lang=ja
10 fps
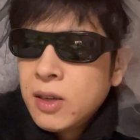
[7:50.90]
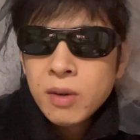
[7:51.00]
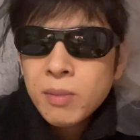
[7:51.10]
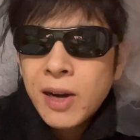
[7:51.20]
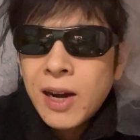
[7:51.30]

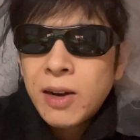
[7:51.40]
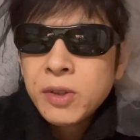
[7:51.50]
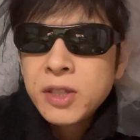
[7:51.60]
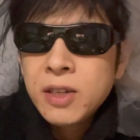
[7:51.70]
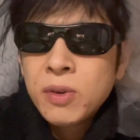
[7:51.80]
まあ、青
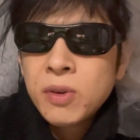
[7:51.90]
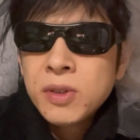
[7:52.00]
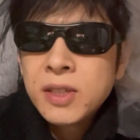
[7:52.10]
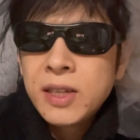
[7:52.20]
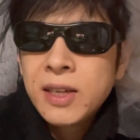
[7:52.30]
汁王
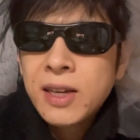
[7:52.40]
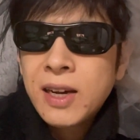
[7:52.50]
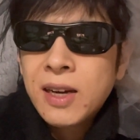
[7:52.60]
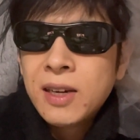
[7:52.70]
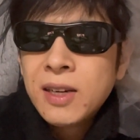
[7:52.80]
子
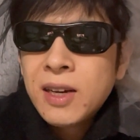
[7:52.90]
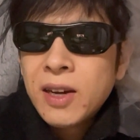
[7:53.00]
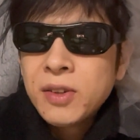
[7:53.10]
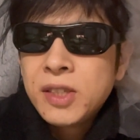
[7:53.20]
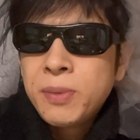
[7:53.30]
が、あの、
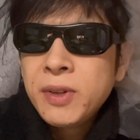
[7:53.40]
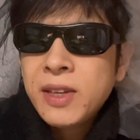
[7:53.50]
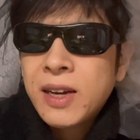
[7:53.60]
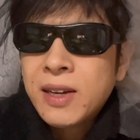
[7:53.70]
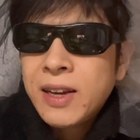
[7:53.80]
自分で
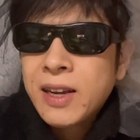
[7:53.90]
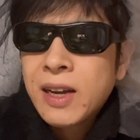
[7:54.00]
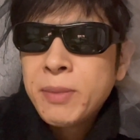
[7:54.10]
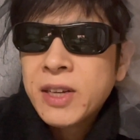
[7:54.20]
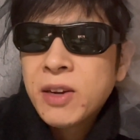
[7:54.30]
はね、
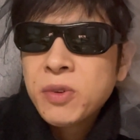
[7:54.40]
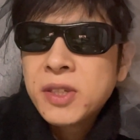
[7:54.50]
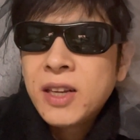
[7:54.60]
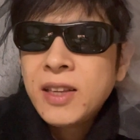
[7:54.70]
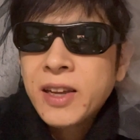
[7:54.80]
カミングアウトし
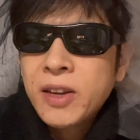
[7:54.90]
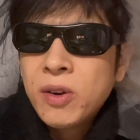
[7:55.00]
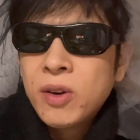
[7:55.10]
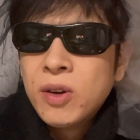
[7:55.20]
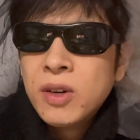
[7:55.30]
てないんだけ
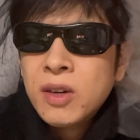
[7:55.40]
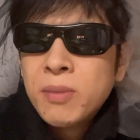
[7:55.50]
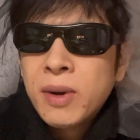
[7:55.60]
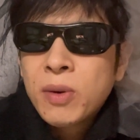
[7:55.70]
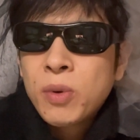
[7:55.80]
ど、
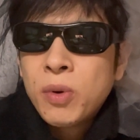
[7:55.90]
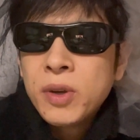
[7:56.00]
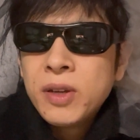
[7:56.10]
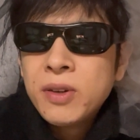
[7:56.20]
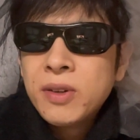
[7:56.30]
まあ、こう
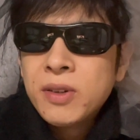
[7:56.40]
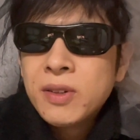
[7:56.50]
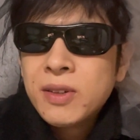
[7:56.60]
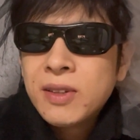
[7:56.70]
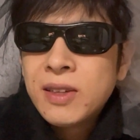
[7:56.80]
いう、
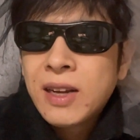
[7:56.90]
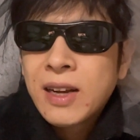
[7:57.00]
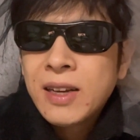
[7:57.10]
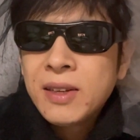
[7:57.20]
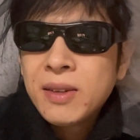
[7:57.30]
なん
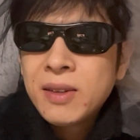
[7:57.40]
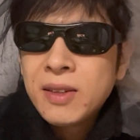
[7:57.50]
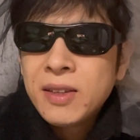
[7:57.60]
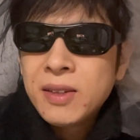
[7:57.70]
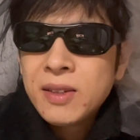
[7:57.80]
か、
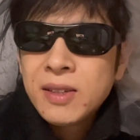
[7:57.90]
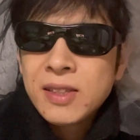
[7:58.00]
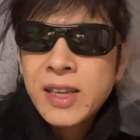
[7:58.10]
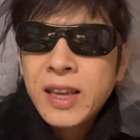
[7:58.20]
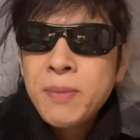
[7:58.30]

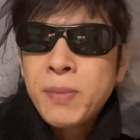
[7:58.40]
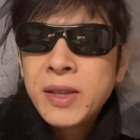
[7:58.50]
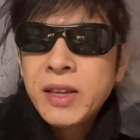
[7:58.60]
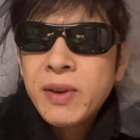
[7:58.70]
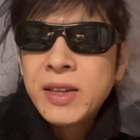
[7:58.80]
世間一般
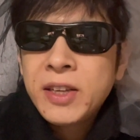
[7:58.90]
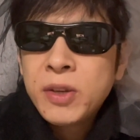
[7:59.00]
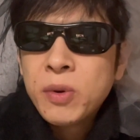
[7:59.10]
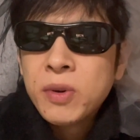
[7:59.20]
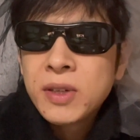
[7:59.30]
では卑怯、
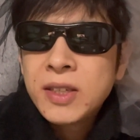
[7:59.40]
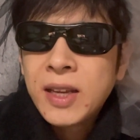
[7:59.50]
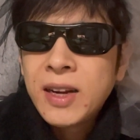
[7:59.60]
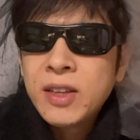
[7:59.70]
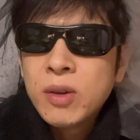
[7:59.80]

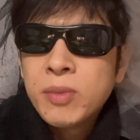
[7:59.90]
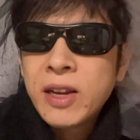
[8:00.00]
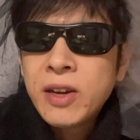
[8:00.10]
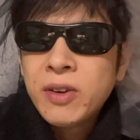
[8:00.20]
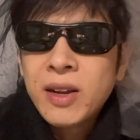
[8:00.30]
汚いと思
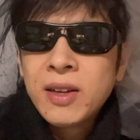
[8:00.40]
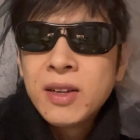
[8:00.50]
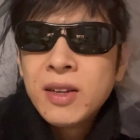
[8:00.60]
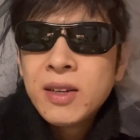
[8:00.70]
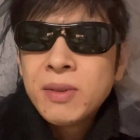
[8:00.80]
ような
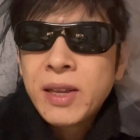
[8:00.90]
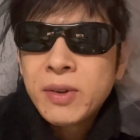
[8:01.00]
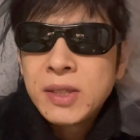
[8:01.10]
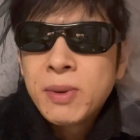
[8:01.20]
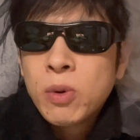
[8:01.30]
手
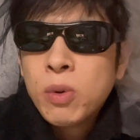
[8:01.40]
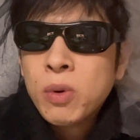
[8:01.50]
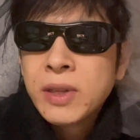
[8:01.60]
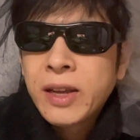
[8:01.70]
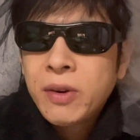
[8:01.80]
口、まあ、合法
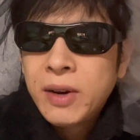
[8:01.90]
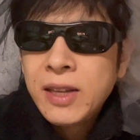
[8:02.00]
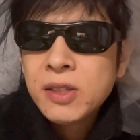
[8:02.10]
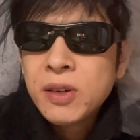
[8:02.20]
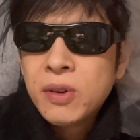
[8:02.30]
だけどね、
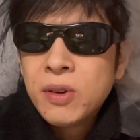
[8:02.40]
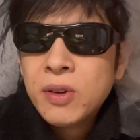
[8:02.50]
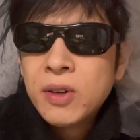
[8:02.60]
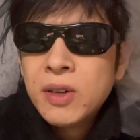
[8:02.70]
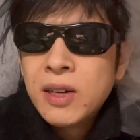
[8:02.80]
それを、
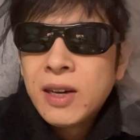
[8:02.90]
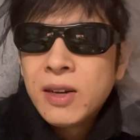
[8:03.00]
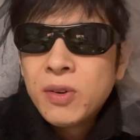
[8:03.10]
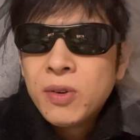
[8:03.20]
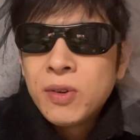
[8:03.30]
あ
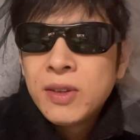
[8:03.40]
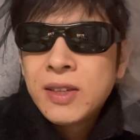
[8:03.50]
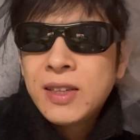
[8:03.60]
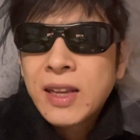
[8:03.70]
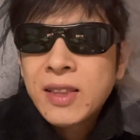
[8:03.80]
の、
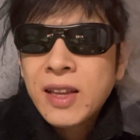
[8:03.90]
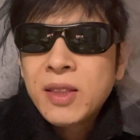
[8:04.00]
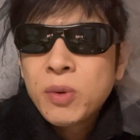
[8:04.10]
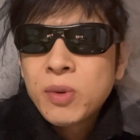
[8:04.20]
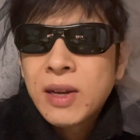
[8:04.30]
やったって
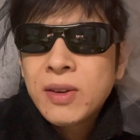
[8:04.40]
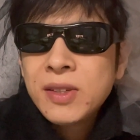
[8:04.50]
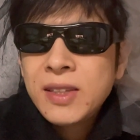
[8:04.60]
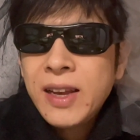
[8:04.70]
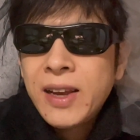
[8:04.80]
ことを隠し
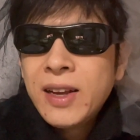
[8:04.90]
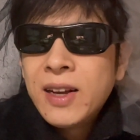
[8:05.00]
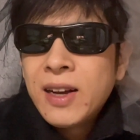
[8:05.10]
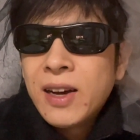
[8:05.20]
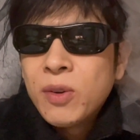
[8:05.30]
て、
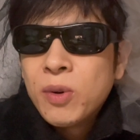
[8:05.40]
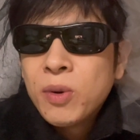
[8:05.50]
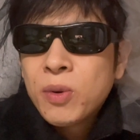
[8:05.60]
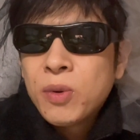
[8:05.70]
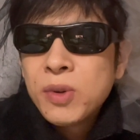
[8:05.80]
あの、
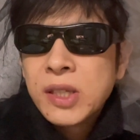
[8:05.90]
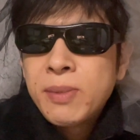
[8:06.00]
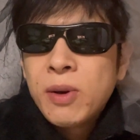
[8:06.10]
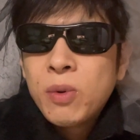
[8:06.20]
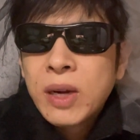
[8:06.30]
こうすれ
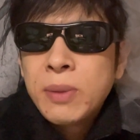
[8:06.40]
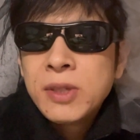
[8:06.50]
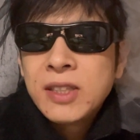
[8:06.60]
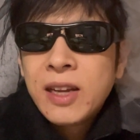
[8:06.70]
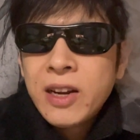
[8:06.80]
ばお金持
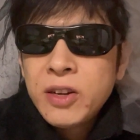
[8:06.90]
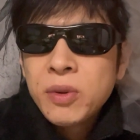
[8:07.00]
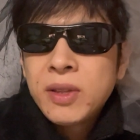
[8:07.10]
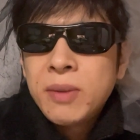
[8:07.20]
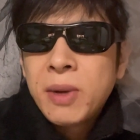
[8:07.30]
ちになれるよっ
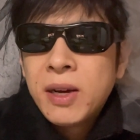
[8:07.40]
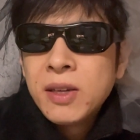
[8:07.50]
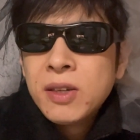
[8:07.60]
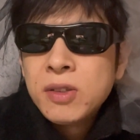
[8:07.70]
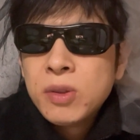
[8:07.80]
て、まあ、
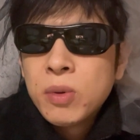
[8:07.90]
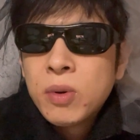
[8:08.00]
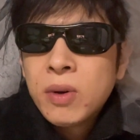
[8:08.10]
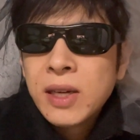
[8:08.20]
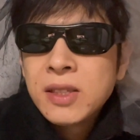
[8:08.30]
情
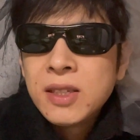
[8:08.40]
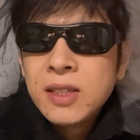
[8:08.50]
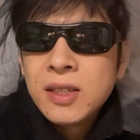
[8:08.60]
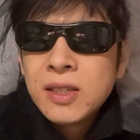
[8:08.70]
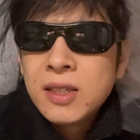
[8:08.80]
報発
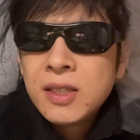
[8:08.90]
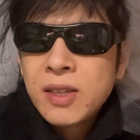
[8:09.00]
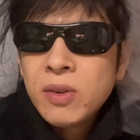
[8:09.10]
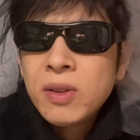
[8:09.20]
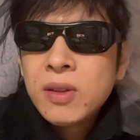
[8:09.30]
信して
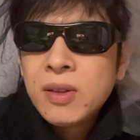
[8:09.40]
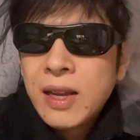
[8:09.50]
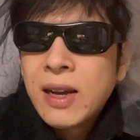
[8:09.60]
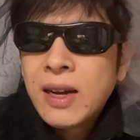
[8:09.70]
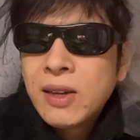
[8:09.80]
る、
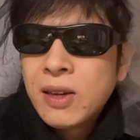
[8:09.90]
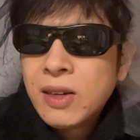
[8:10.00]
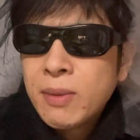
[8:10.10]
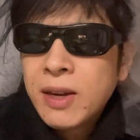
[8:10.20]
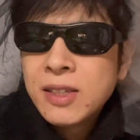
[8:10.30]
ね、あの
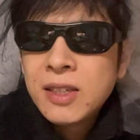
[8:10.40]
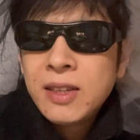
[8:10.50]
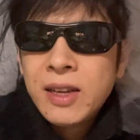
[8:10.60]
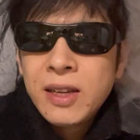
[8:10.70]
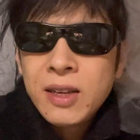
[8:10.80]
生配信
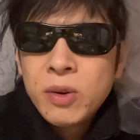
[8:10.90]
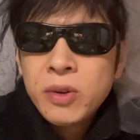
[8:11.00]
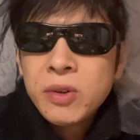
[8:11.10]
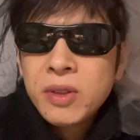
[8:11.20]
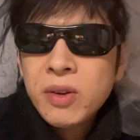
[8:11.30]
でいろいろ
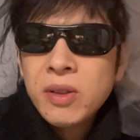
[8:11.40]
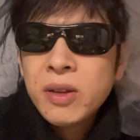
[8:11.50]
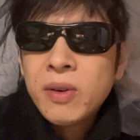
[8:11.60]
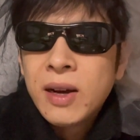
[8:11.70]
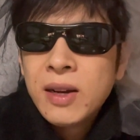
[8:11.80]
言ってるっていう
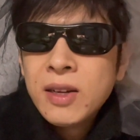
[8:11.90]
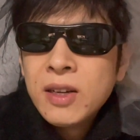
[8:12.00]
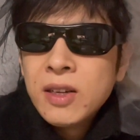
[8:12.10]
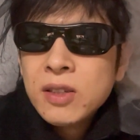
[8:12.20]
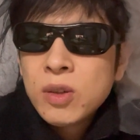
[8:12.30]
のは、
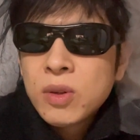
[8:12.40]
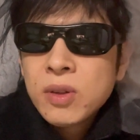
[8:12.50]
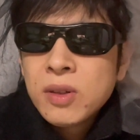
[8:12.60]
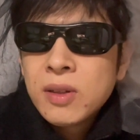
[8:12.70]
ちょっと、